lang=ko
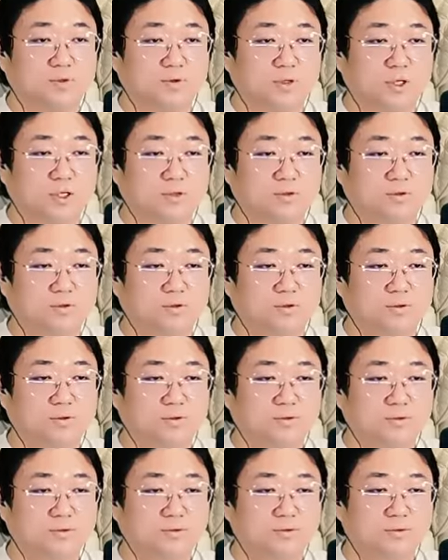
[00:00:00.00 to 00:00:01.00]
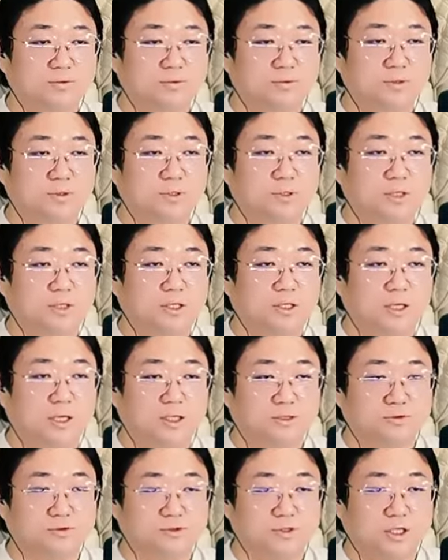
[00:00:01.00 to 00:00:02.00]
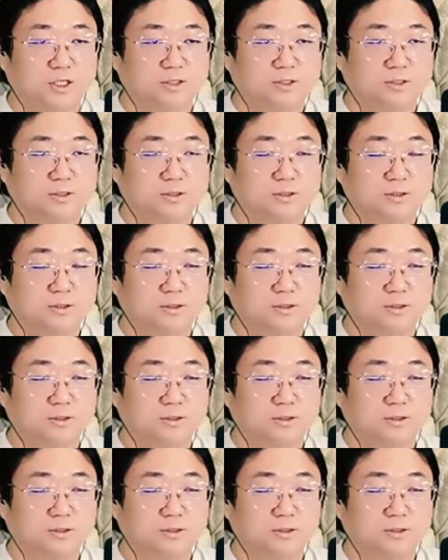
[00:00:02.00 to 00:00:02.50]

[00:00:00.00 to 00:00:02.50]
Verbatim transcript: 오케이 고 하나 둘셋